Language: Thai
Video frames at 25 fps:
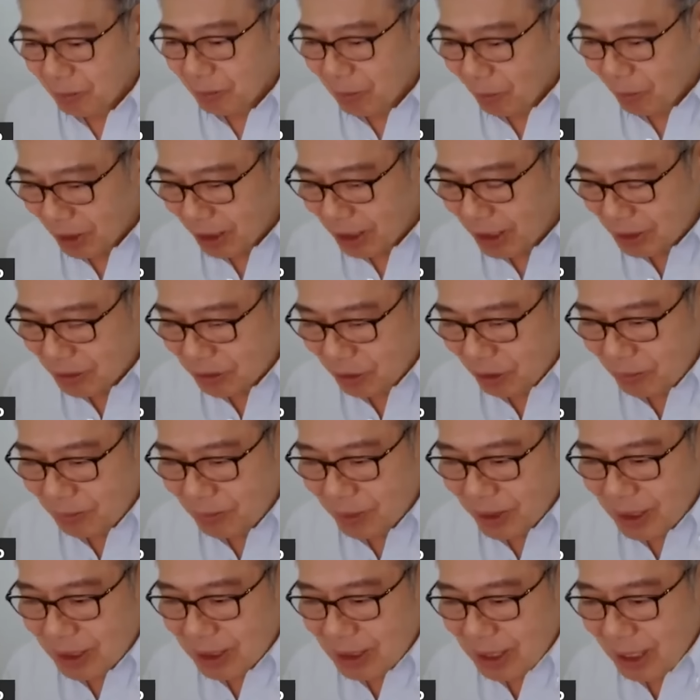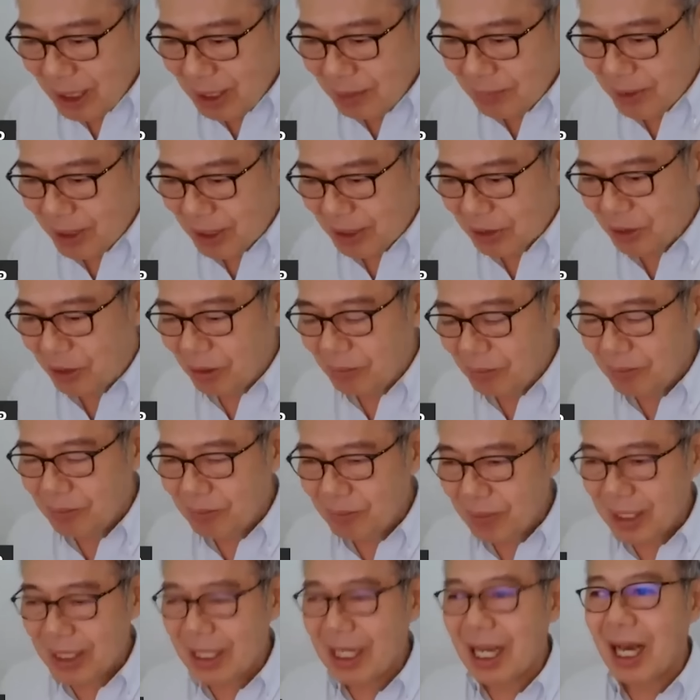ผลกระทบมันก็จะเริ่มกระทบ
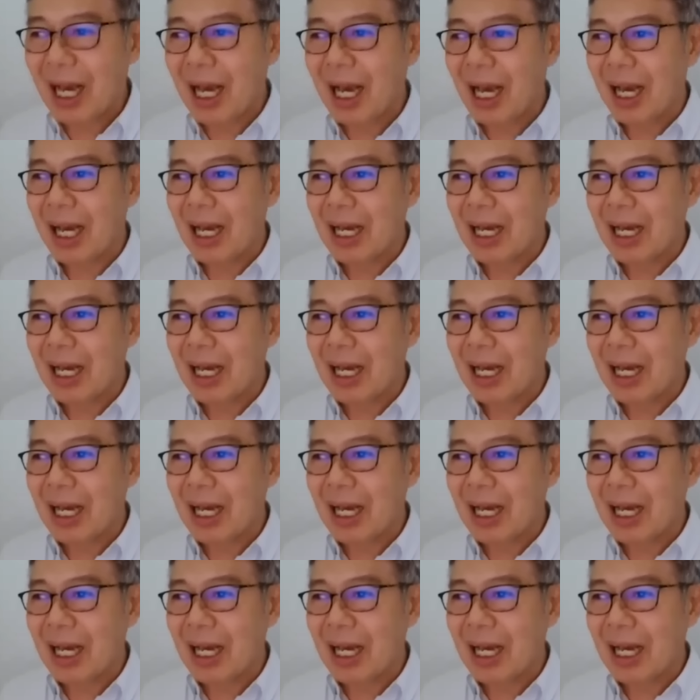ปีหน้า